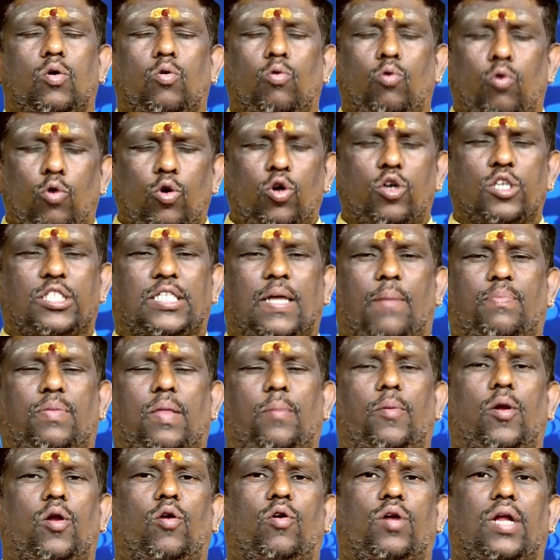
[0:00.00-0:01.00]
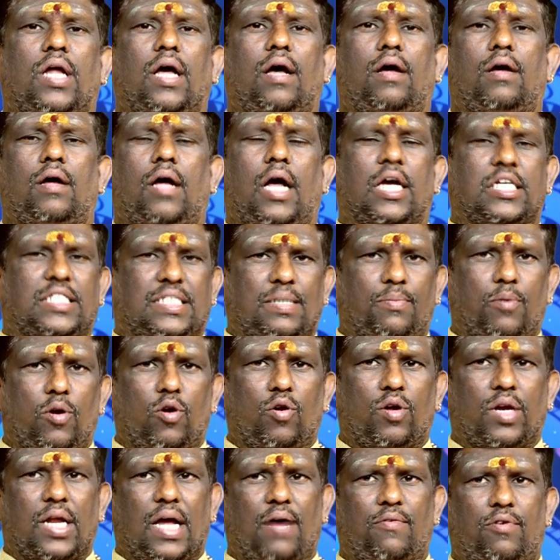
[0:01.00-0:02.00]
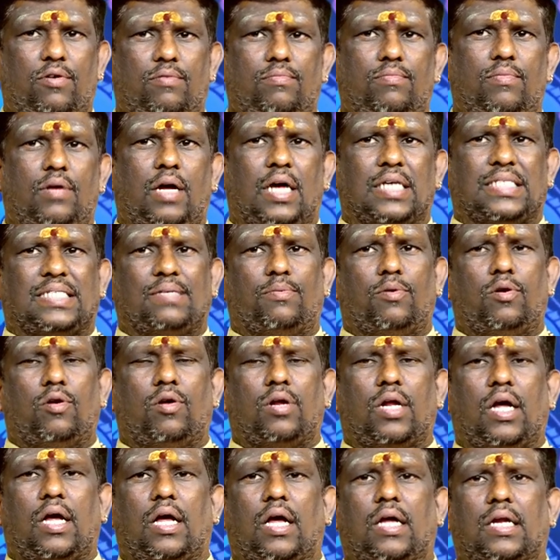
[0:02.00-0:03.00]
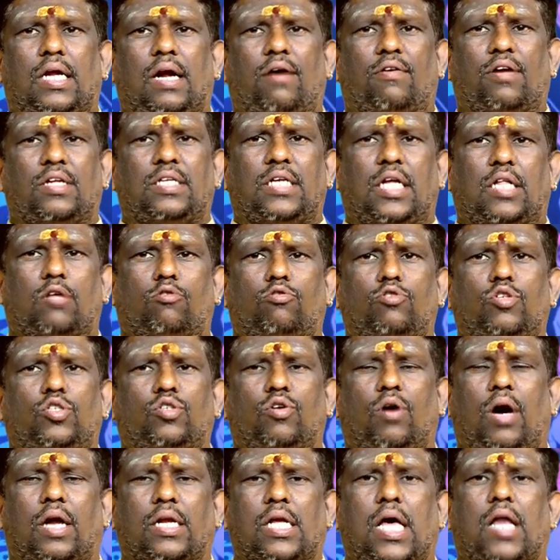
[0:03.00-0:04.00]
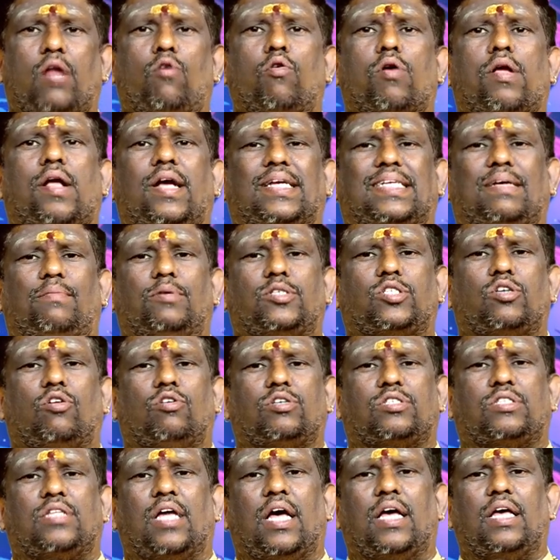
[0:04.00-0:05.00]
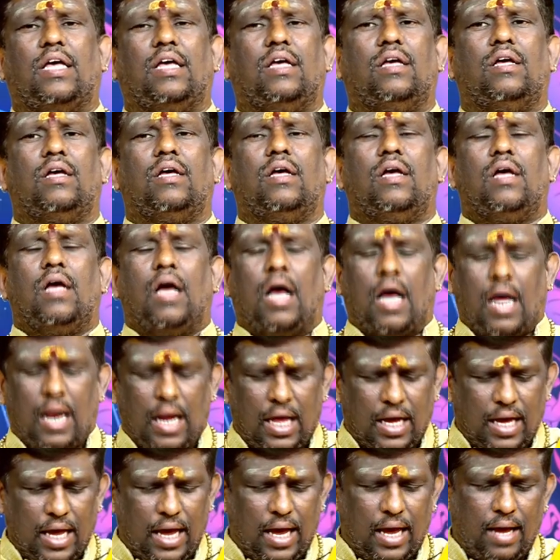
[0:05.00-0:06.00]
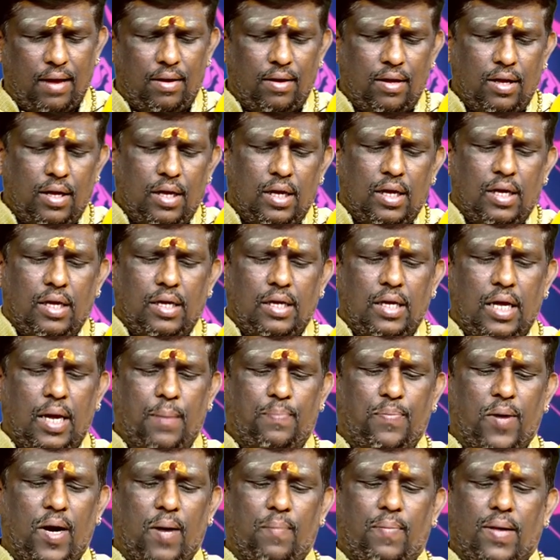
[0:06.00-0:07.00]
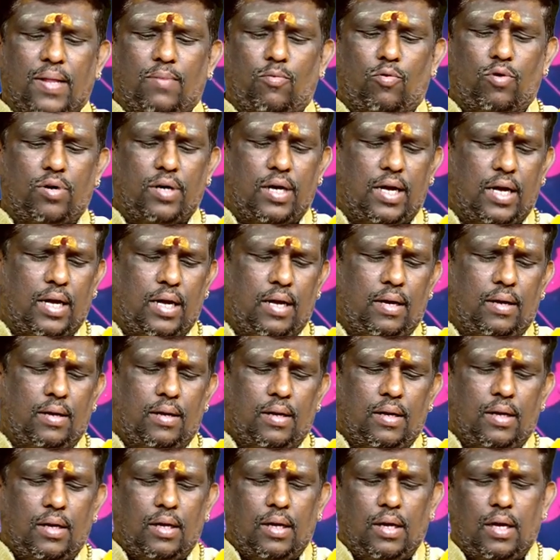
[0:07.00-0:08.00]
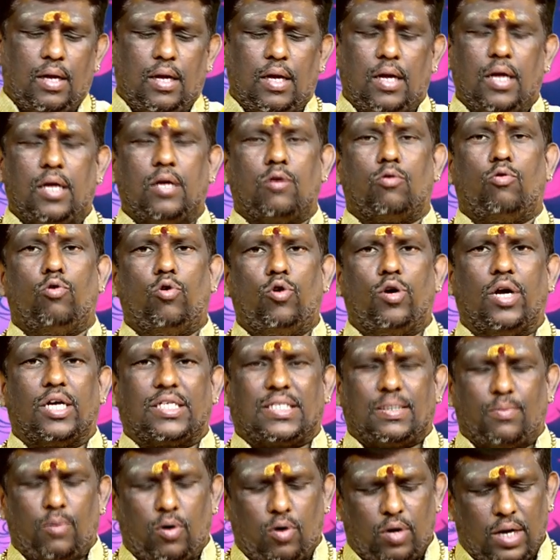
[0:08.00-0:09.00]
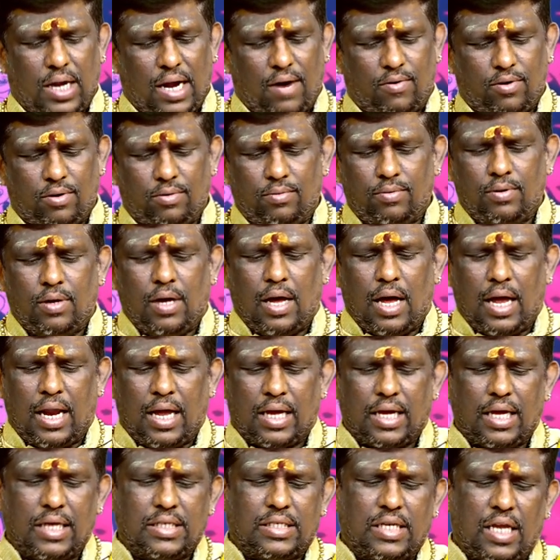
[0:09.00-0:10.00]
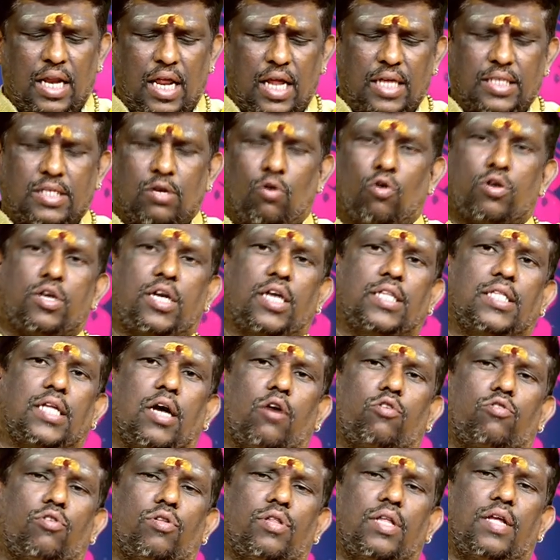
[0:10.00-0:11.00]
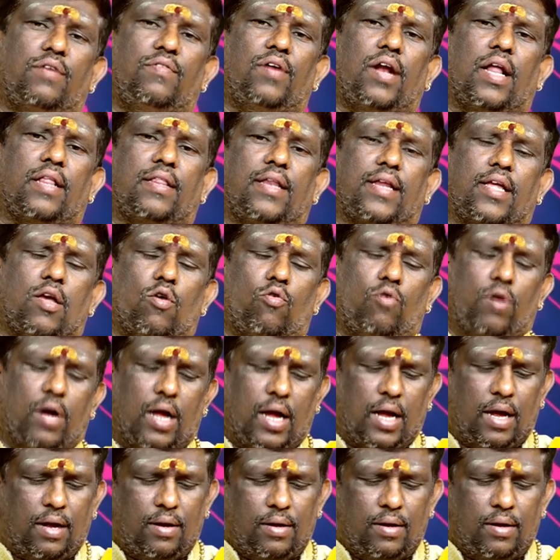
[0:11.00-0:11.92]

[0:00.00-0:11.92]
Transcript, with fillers: గురుడు సప్తమంలో రా అష్టమంలో రావడం అష్టమంలో రావడం చేత కొంచెం అనారోగ్య సమస్యలు వస్తాయి అలాగే ఏప్రిల్ పదమూడున గురుడు అష్టమంలో రావడం అలాగే శరీర సౌఖ్యం తగ్గుతుంది వీళ్ళందరికీ కూడా